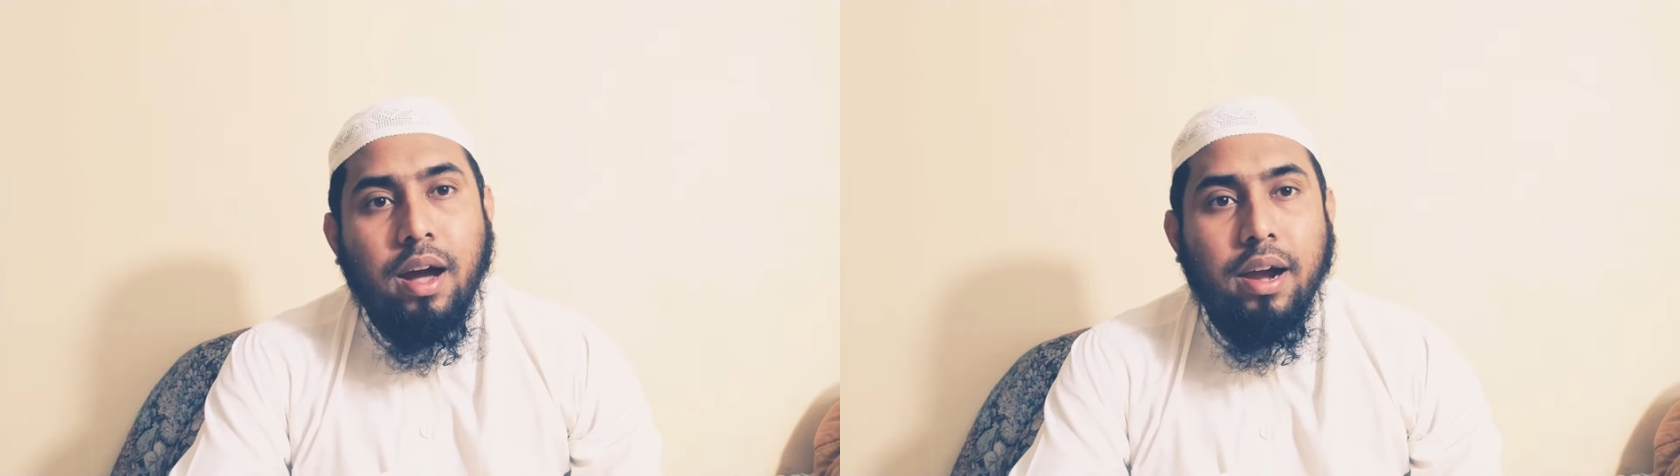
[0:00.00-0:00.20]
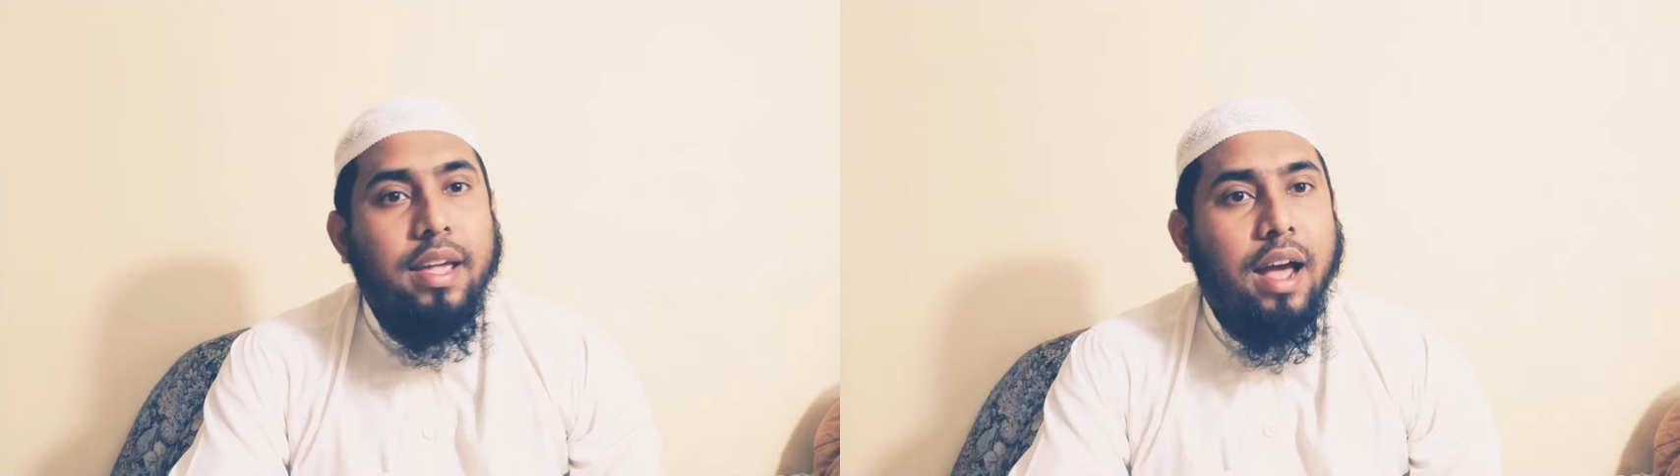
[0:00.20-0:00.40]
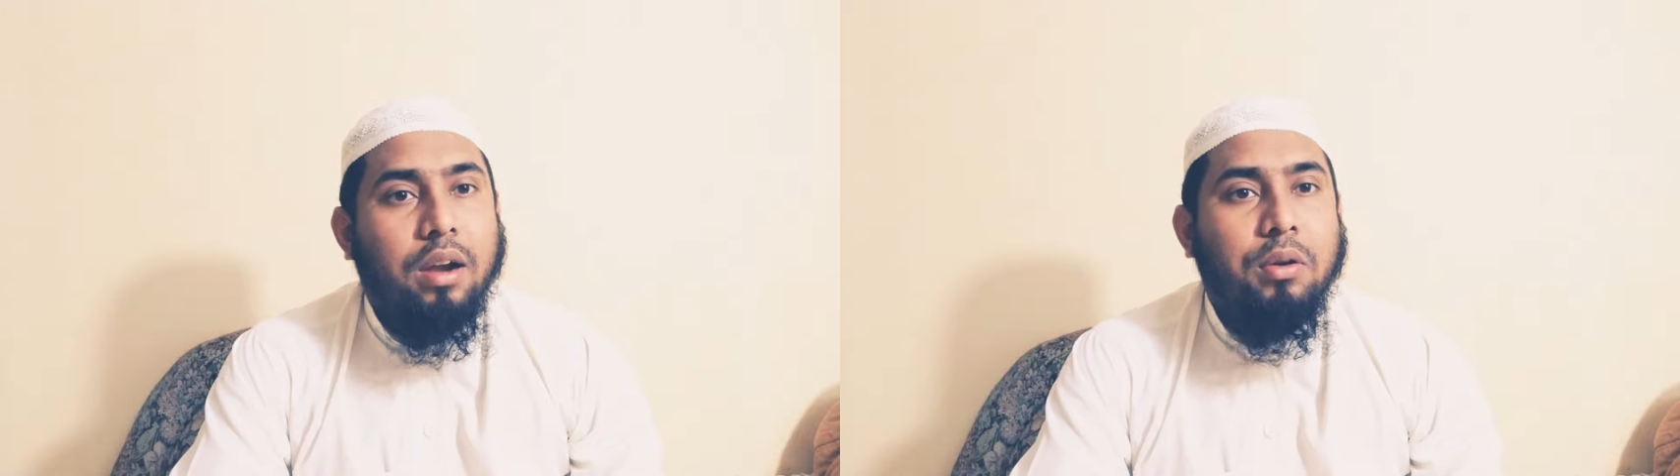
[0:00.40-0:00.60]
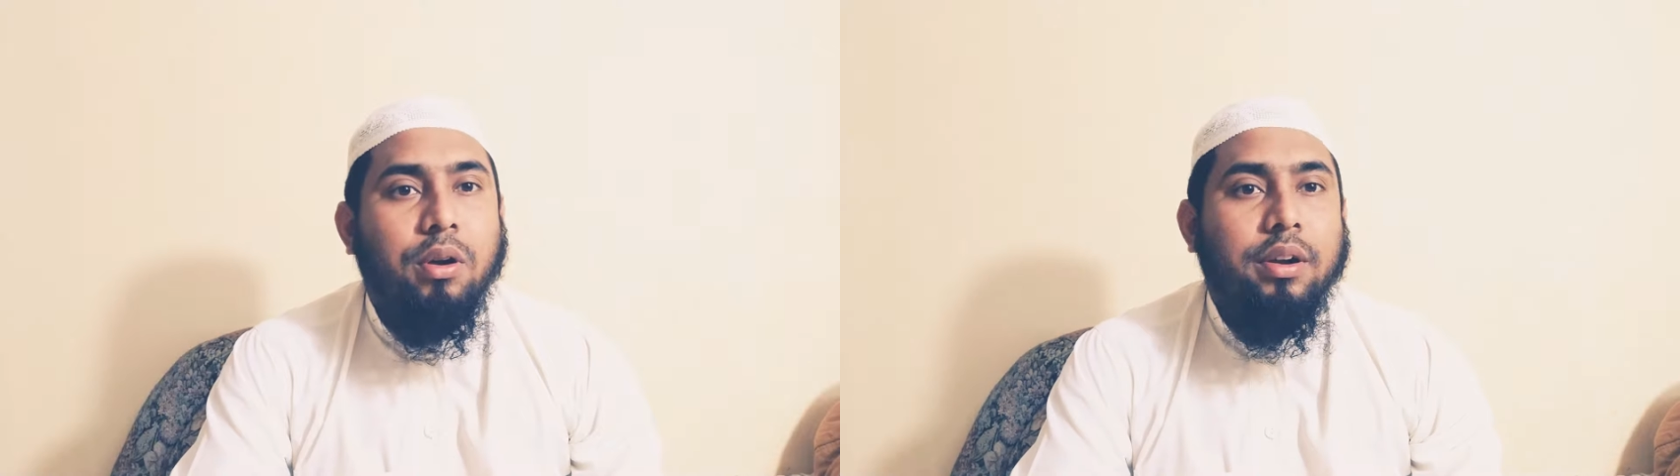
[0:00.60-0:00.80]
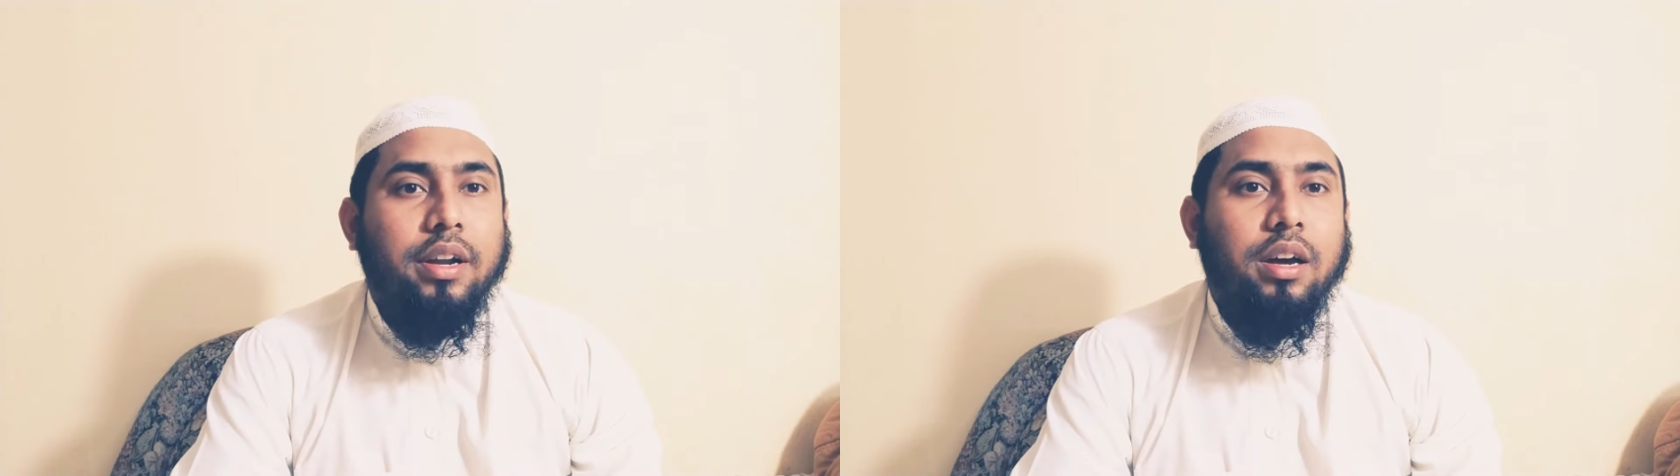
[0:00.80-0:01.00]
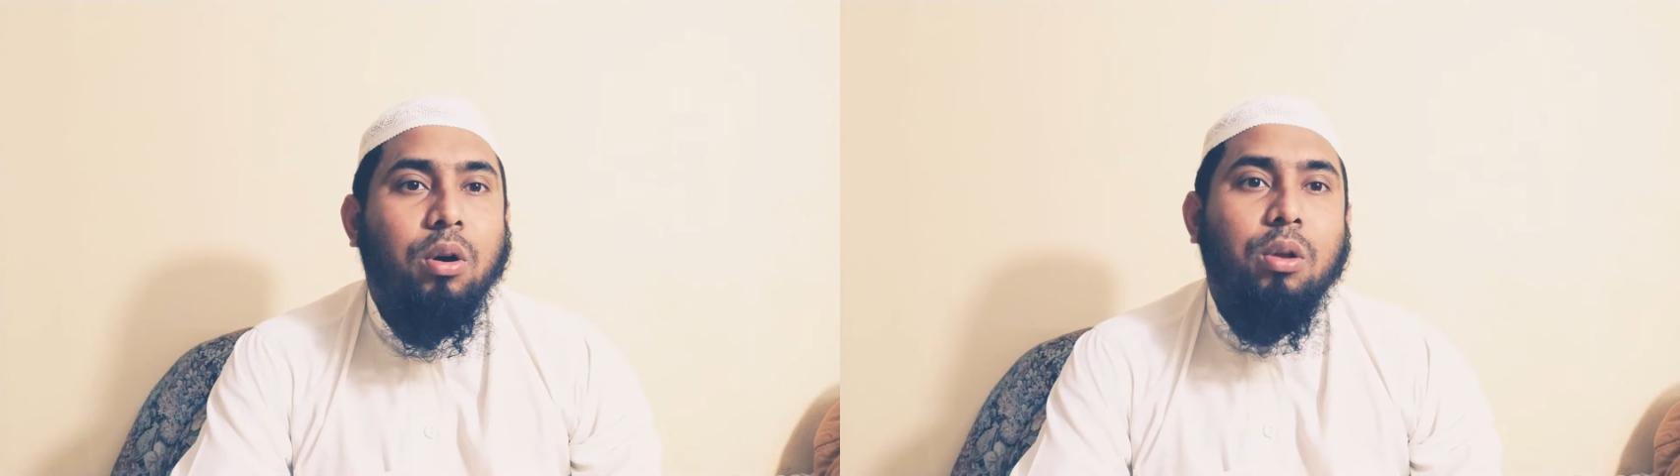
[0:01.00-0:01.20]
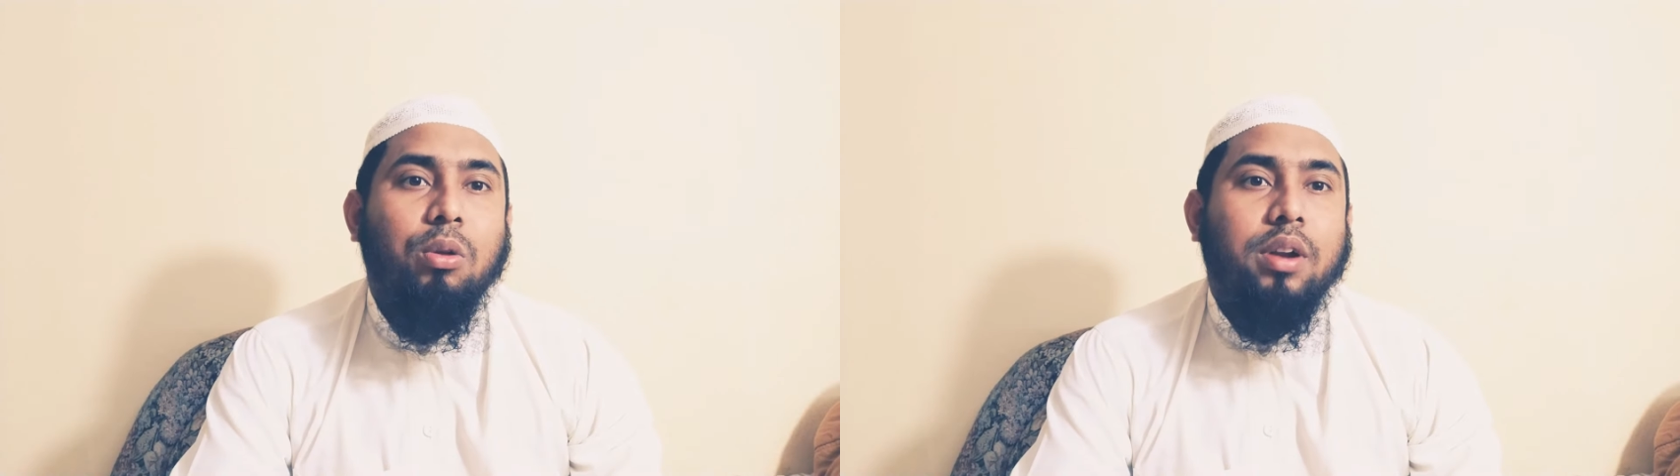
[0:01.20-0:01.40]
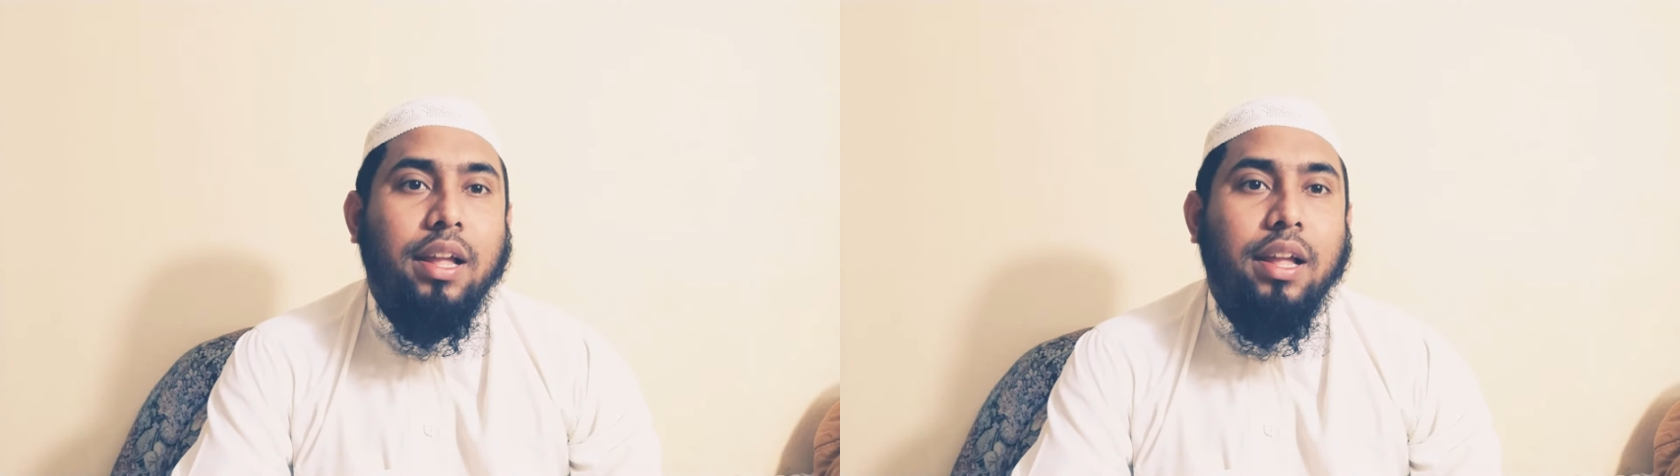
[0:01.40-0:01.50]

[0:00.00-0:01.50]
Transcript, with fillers: আর এই আট ঘন্টা হলো